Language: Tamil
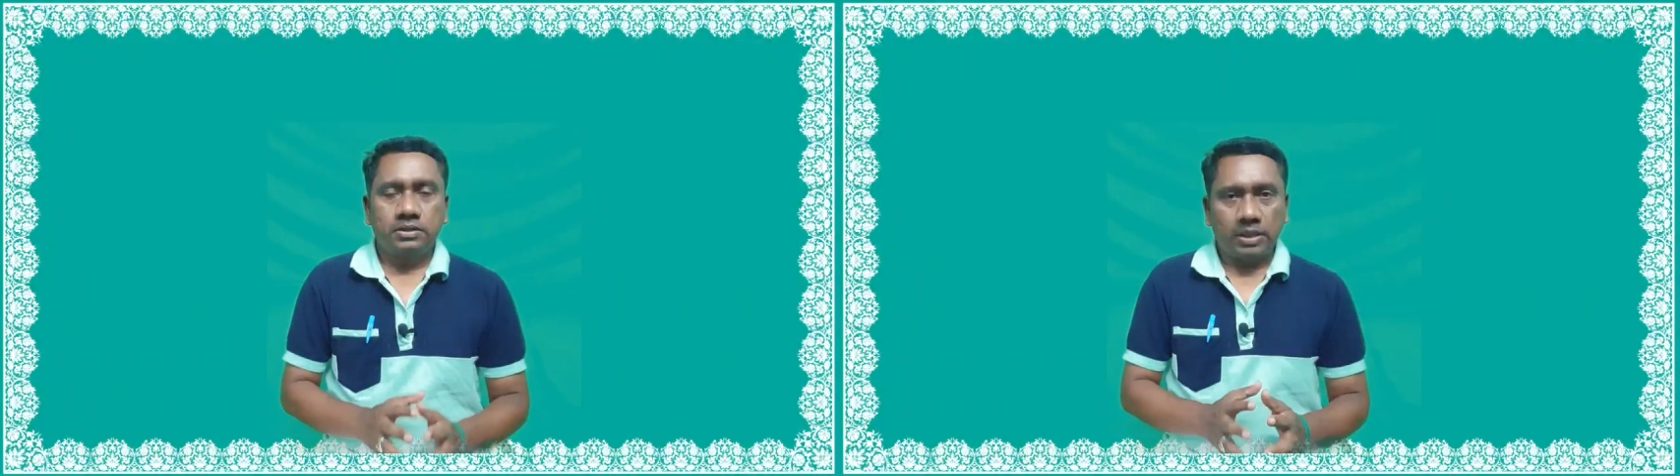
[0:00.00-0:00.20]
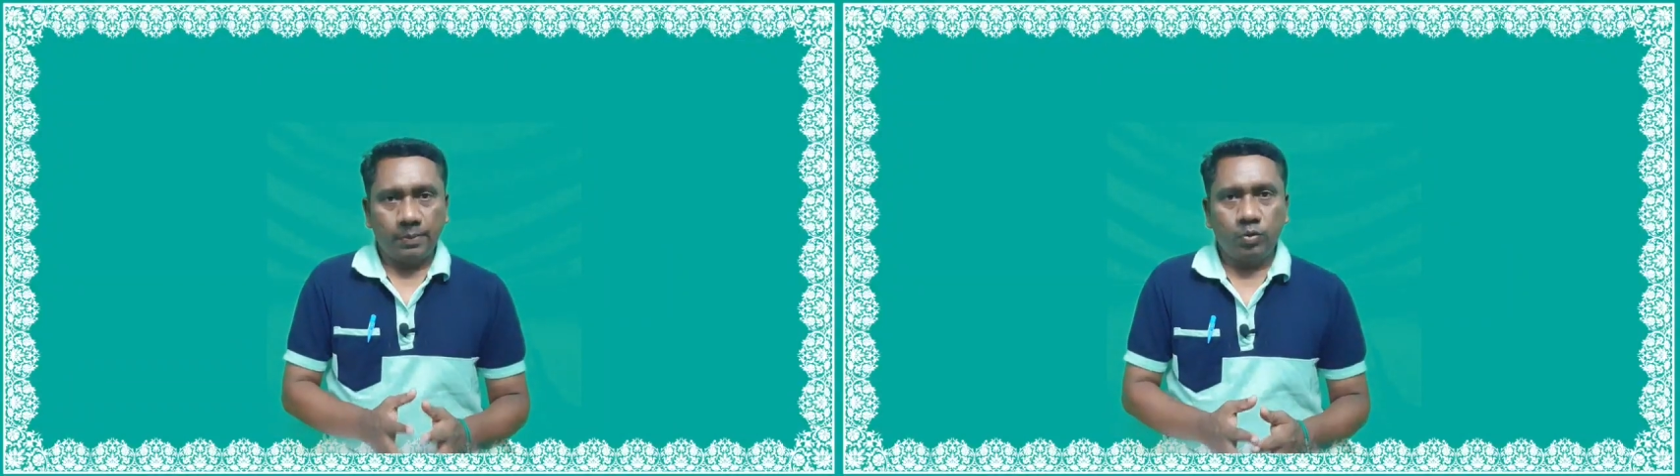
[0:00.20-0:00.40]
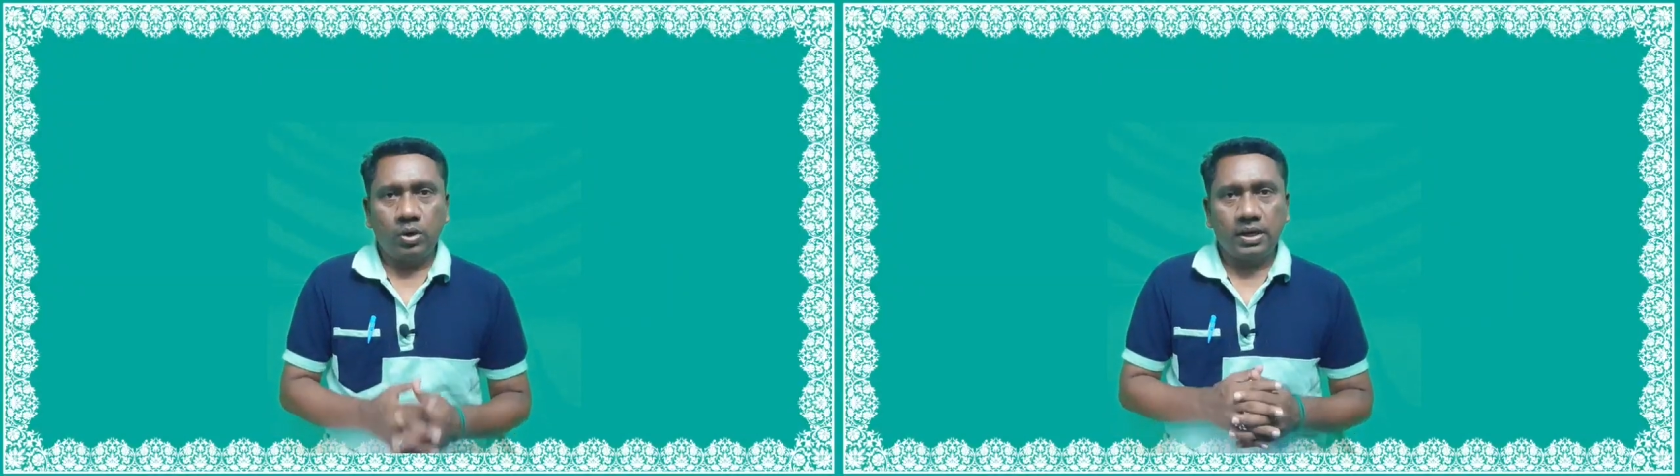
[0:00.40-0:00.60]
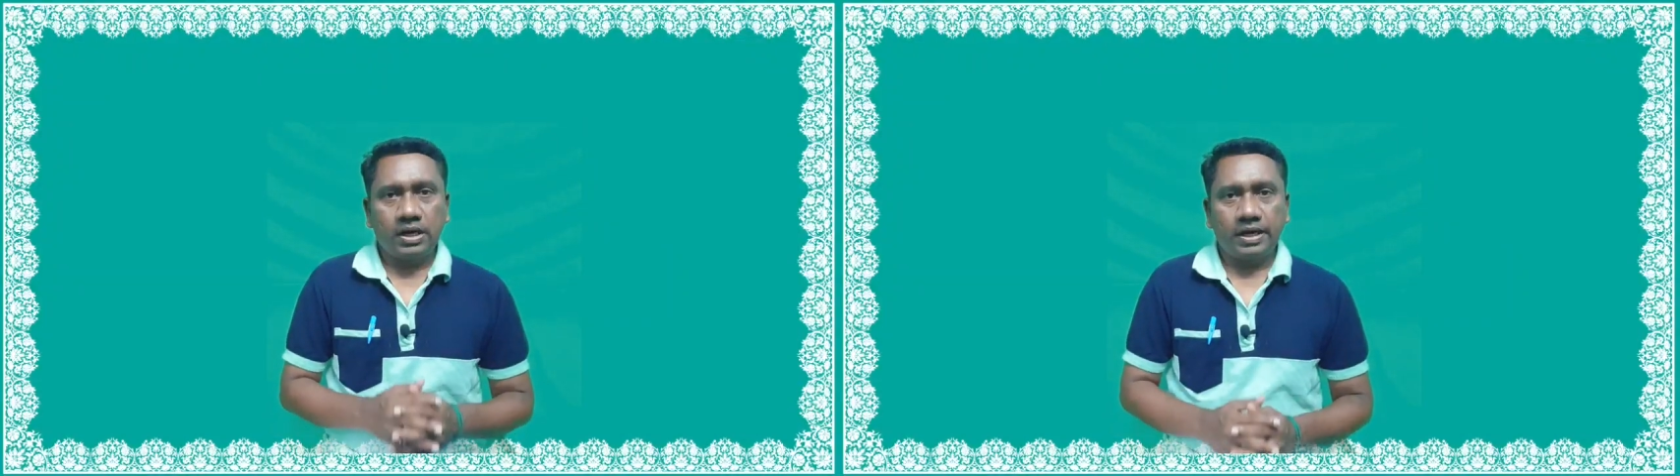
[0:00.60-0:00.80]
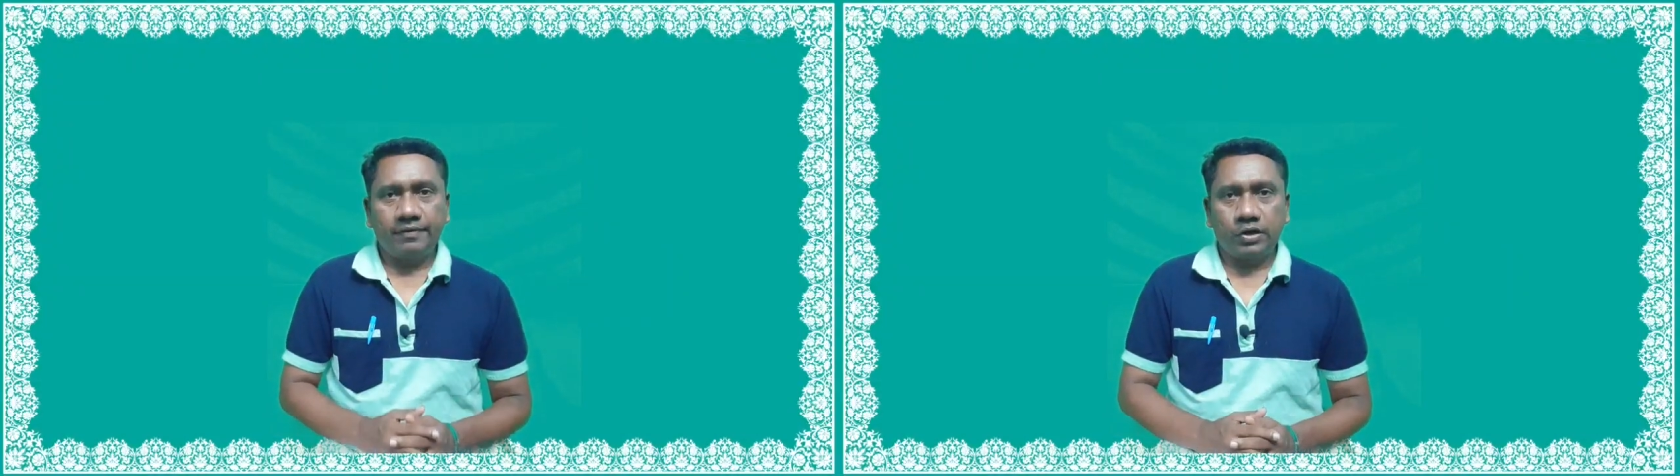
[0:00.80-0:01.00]
தமிழ்
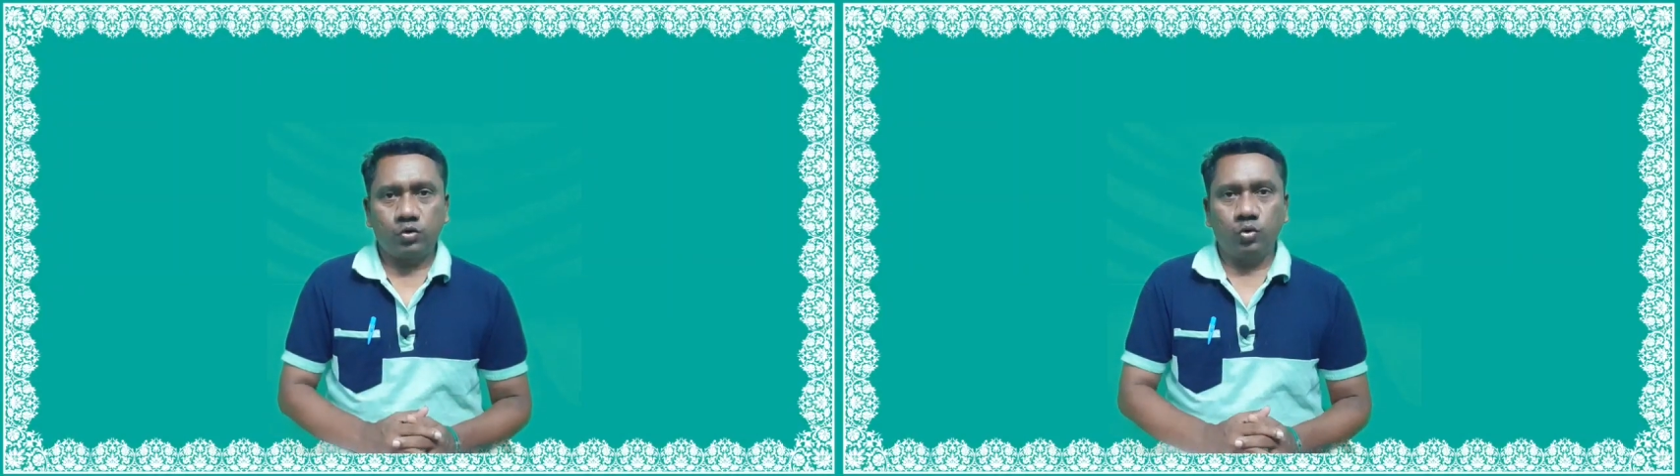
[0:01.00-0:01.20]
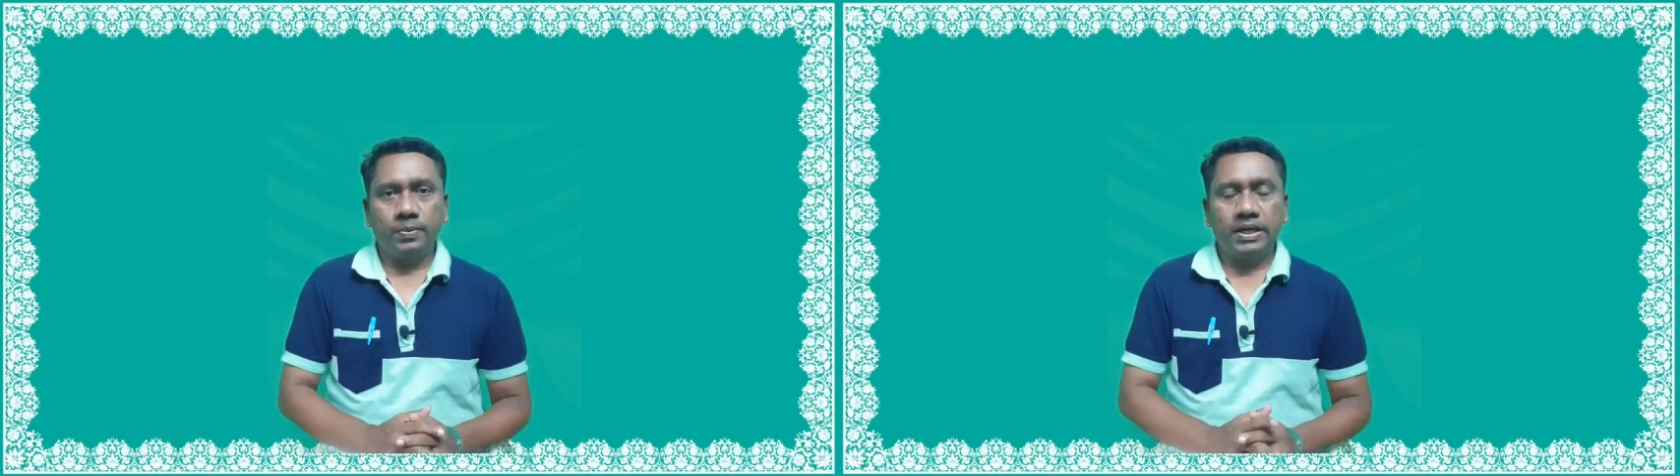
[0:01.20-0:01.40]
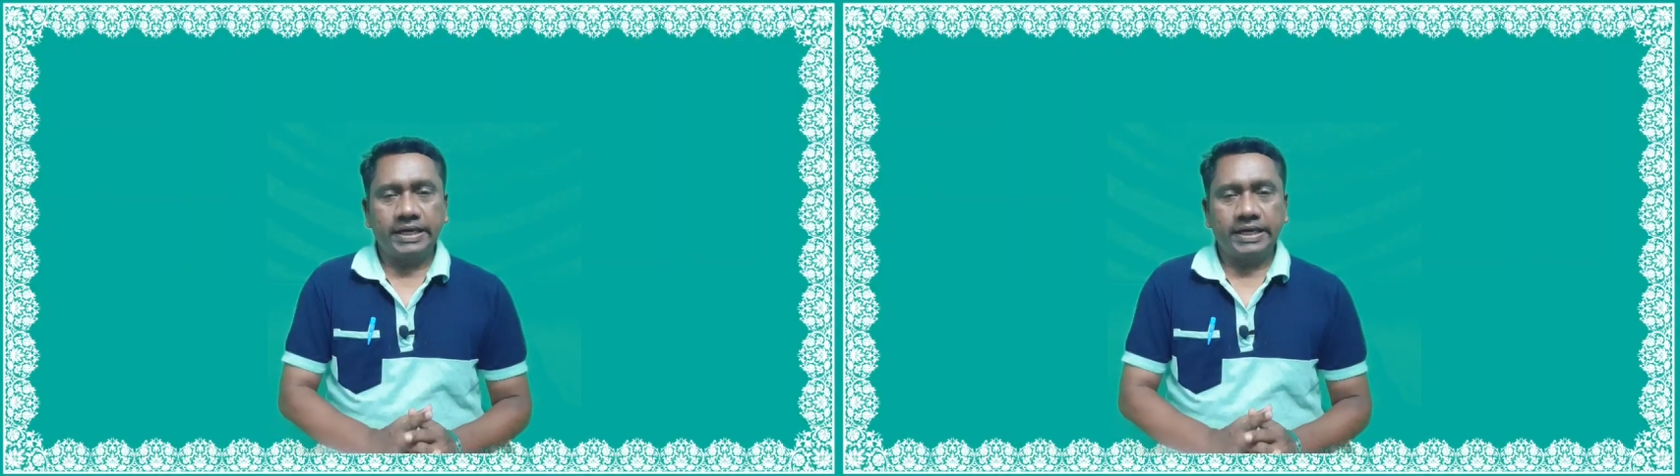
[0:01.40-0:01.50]
உள்ளங்கள் அனைவருக்கும்